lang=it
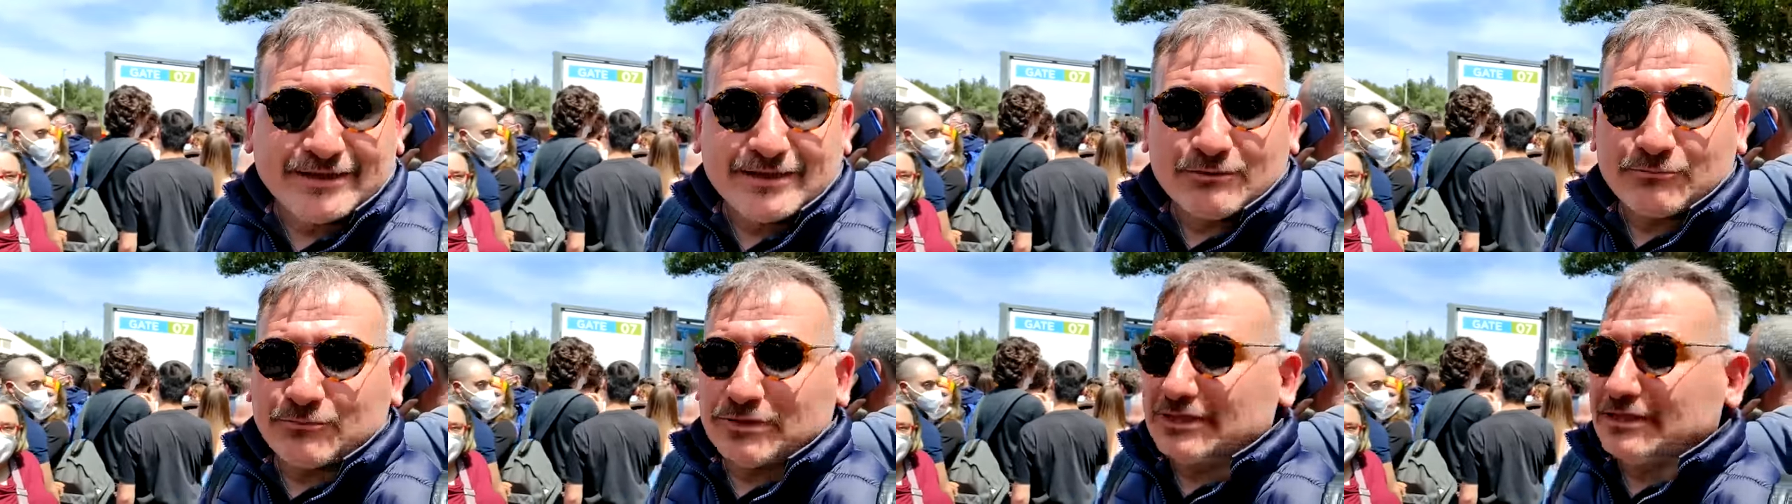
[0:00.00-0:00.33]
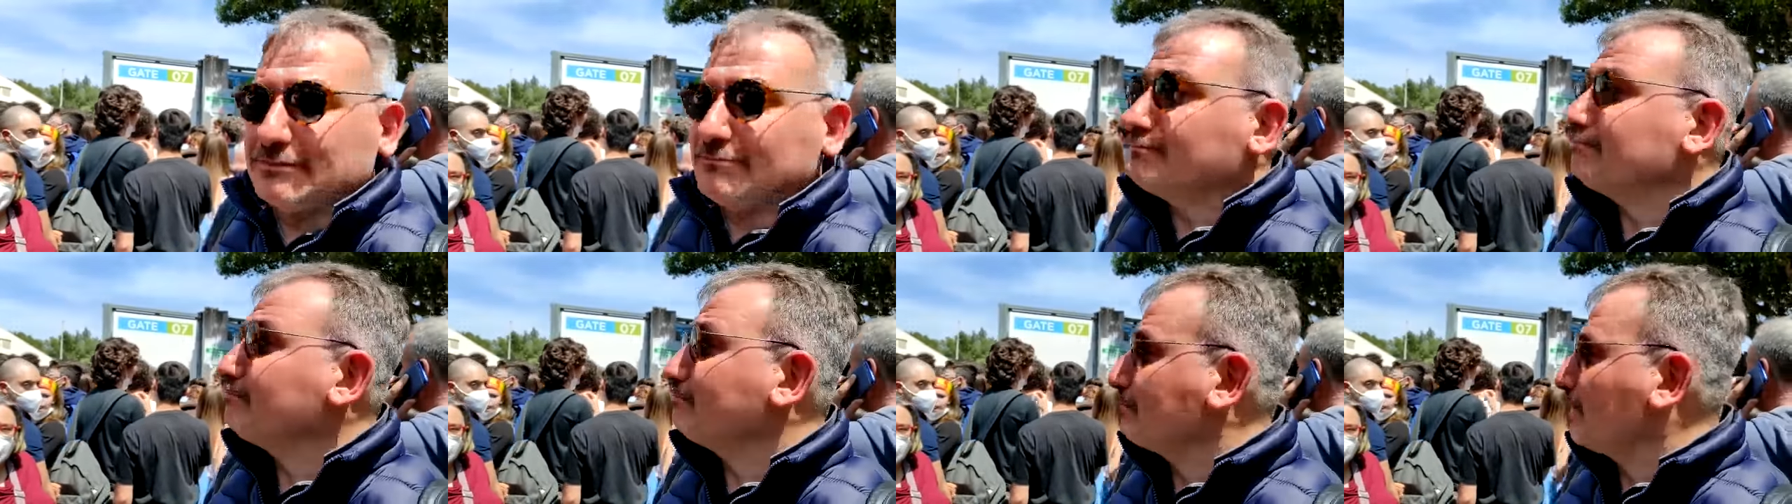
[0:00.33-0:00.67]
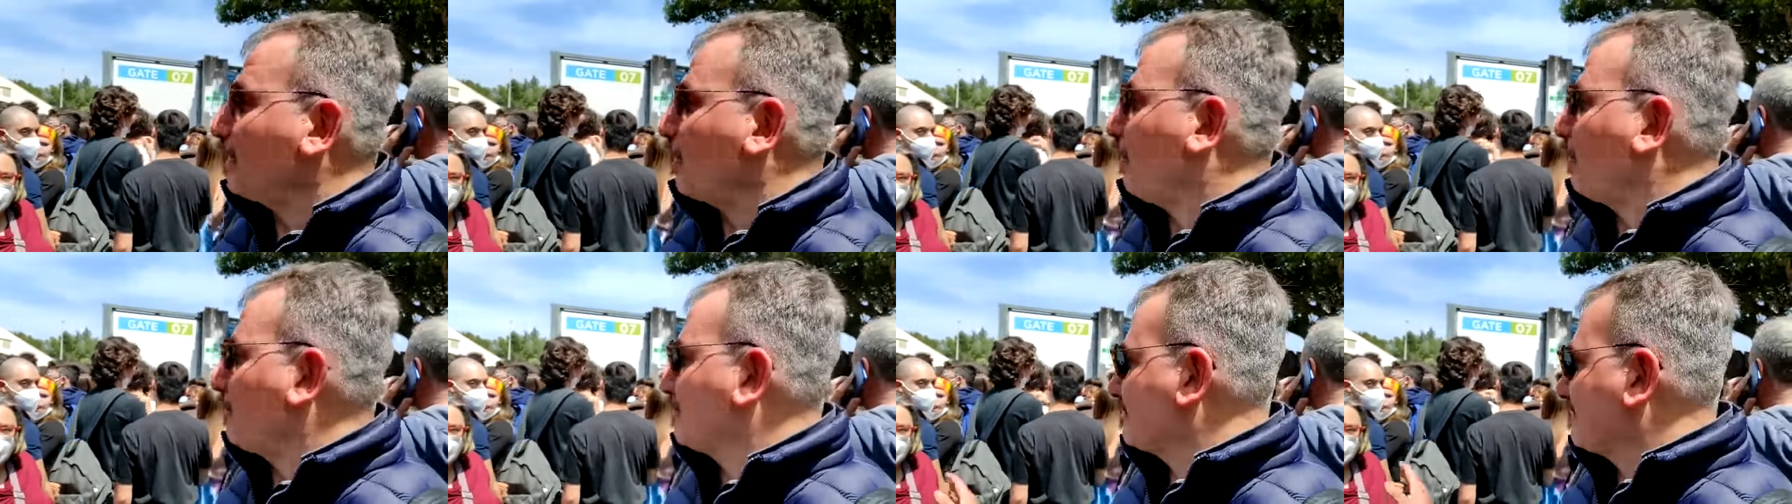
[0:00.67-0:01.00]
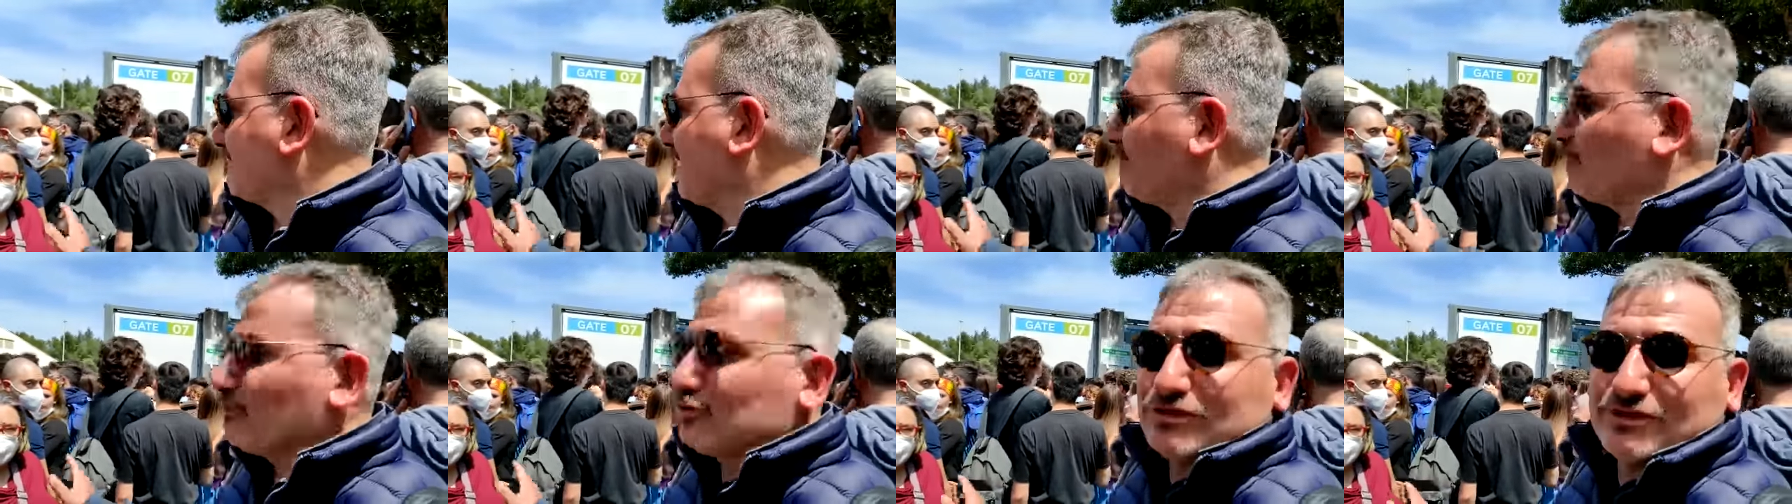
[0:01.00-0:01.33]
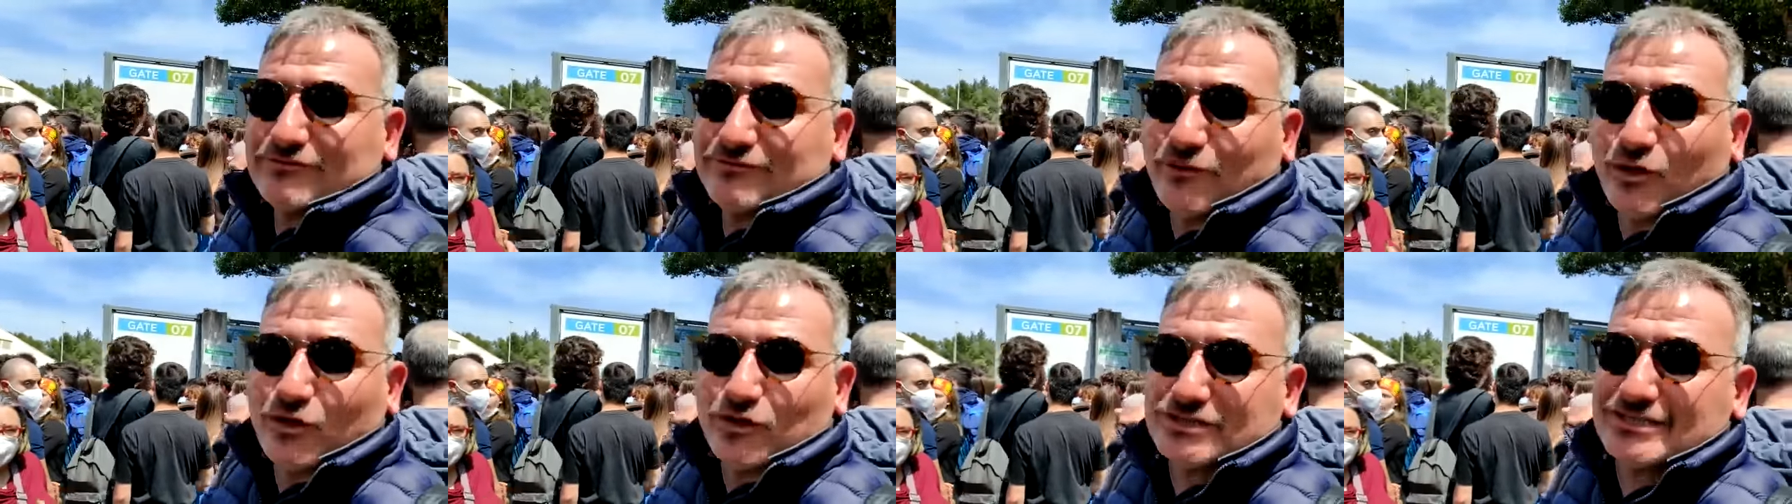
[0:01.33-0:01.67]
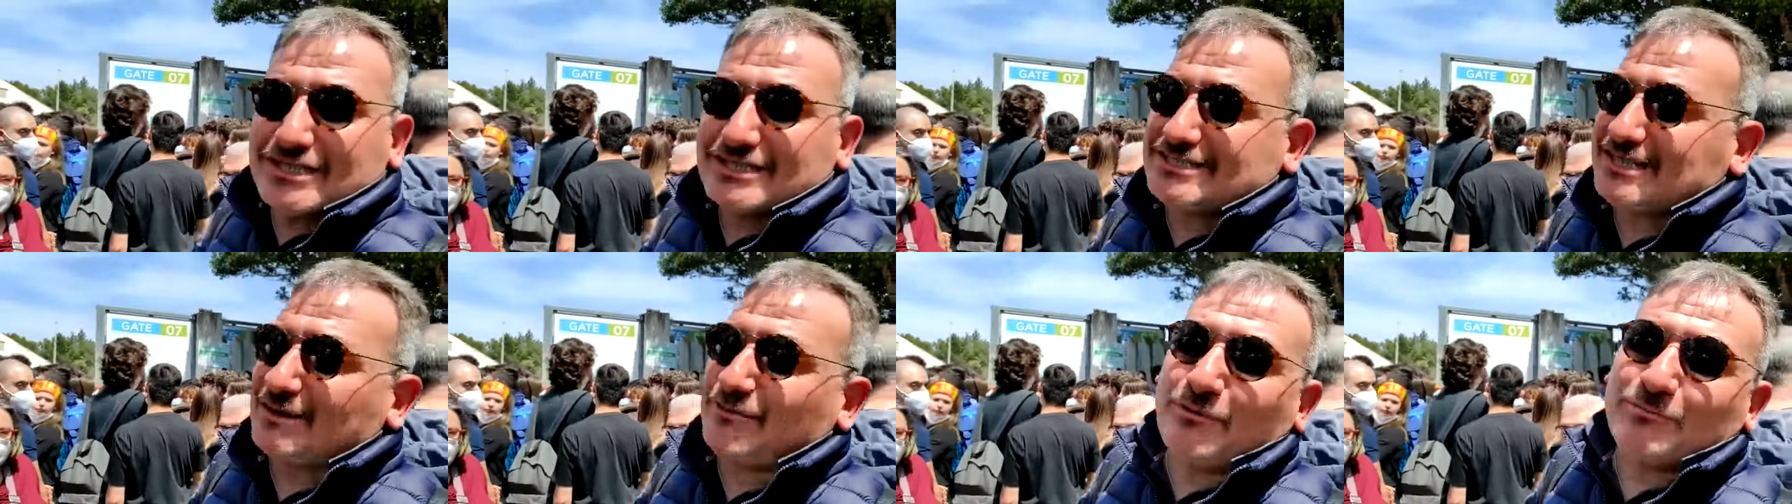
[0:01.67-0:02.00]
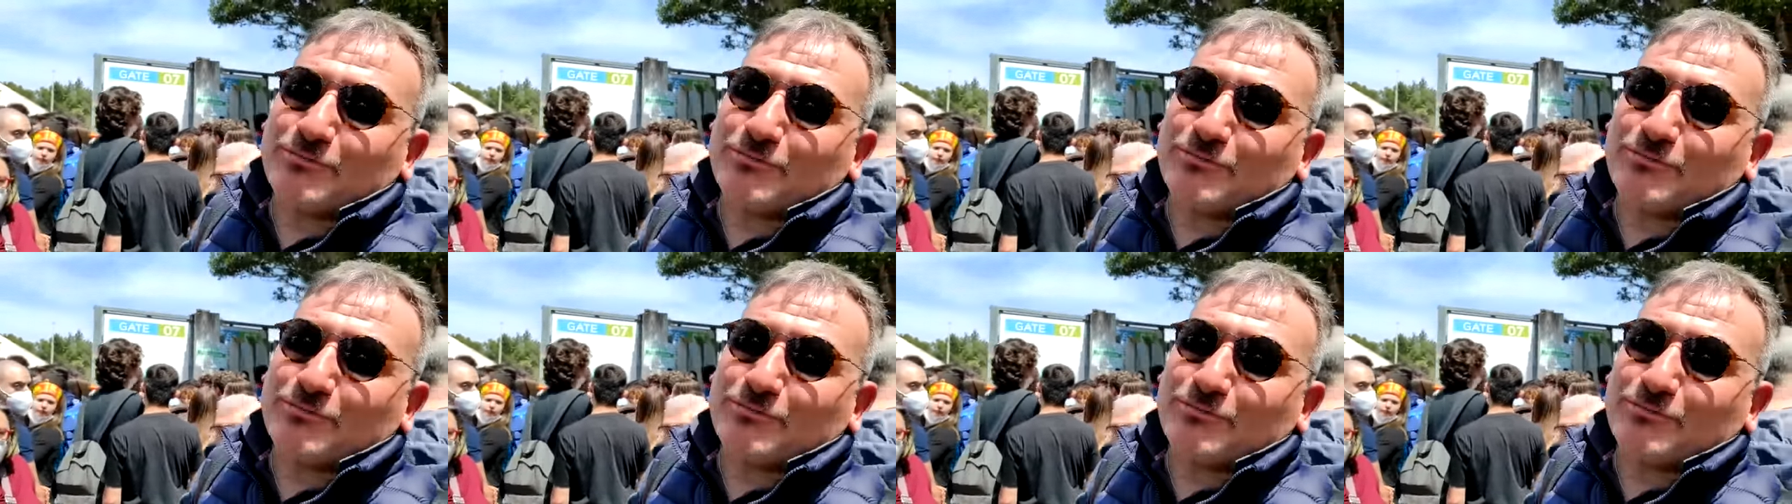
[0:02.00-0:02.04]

Quindi, però siamo tifosi e siamo